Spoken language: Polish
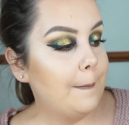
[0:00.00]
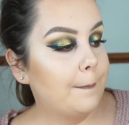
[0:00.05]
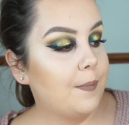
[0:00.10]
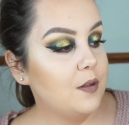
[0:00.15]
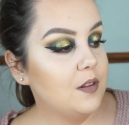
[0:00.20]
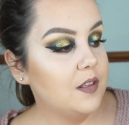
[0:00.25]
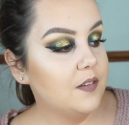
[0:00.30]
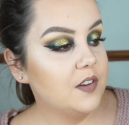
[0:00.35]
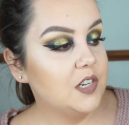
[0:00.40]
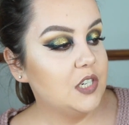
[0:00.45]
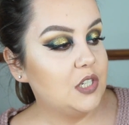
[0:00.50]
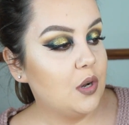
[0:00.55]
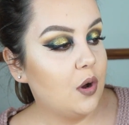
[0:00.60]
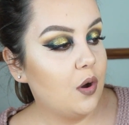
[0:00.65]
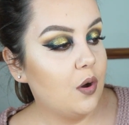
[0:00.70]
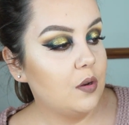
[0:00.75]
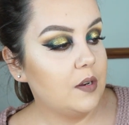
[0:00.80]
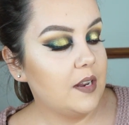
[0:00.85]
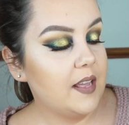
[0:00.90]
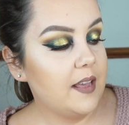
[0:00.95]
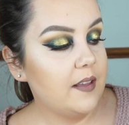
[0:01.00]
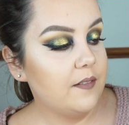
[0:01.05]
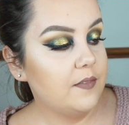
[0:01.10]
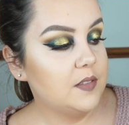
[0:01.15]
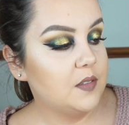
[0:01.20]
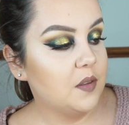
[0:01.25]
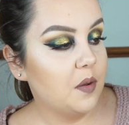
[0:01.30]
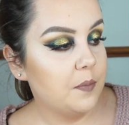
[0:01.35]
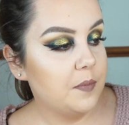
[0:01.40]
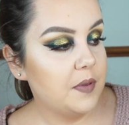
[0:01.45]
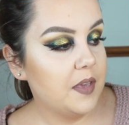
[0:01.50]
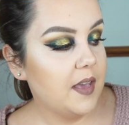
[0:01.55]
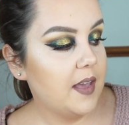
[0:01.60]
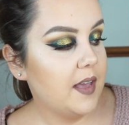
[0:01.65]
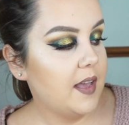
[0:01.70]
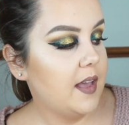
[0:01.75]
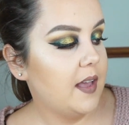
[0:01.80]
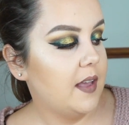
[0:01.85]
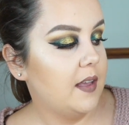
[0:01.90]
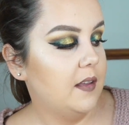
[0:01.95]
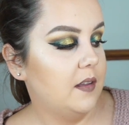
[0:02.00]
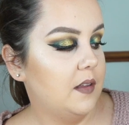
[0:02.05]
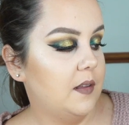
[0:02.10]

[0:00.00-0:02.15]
ponieważ one w sobie...